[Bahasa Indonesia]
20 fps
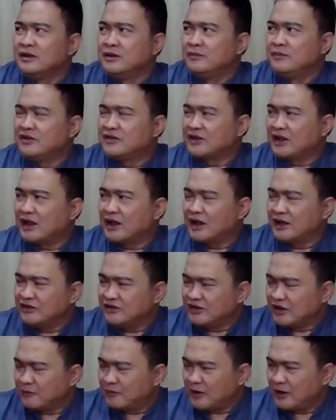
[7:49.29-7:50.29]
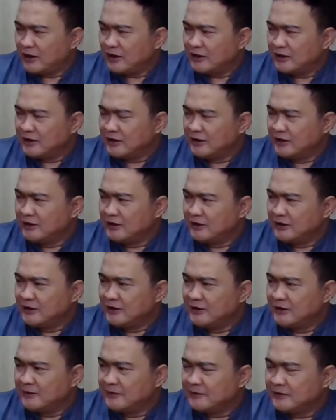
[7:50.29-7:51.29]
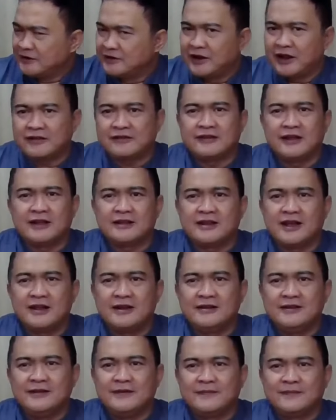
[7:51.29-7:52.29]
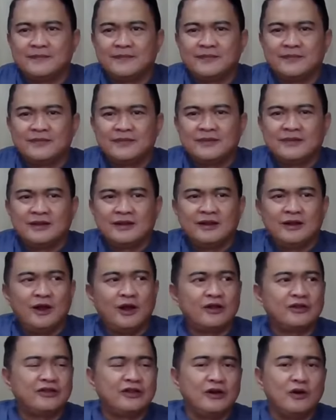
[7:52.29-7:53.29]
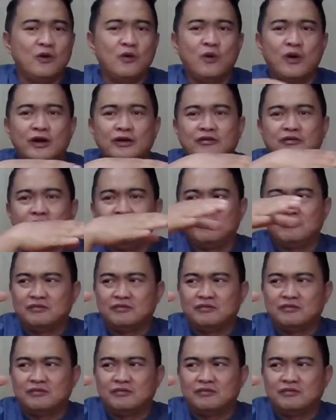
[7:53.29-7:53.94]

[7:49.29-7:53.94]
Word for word: Misalkan siapa? Uh, Grace Natali ngasih award